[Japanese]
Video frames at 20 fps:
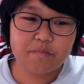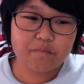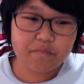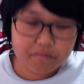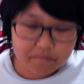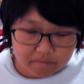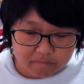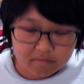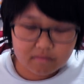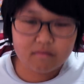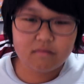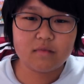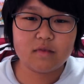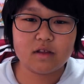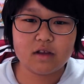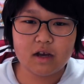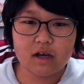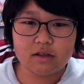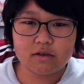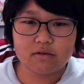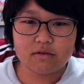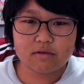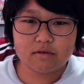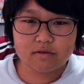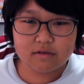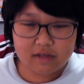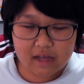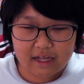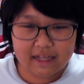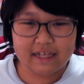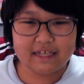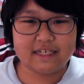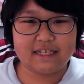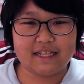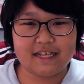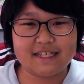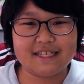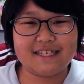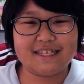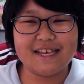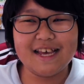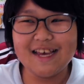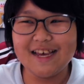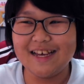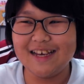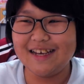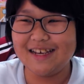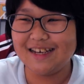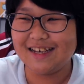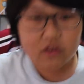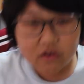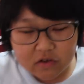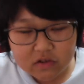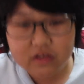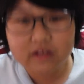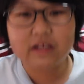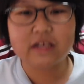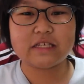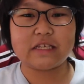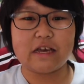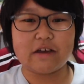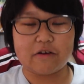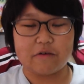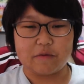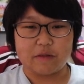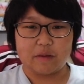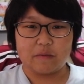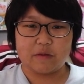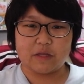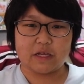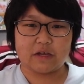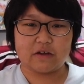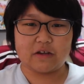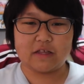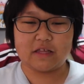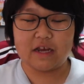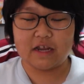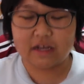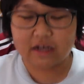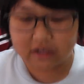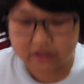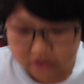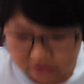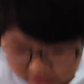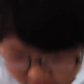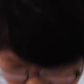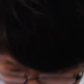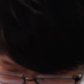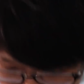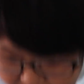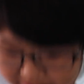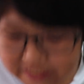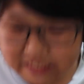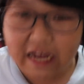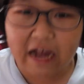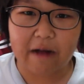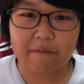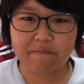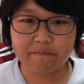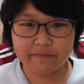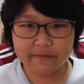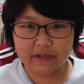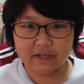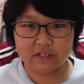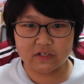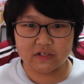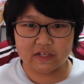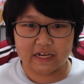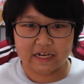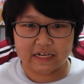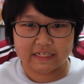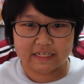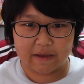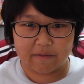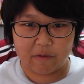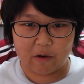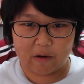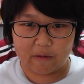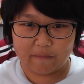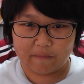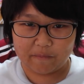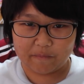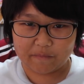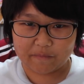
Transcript: あの、話です。ということで、最後まで見てくれてありがとうございました。じゅうななさいも、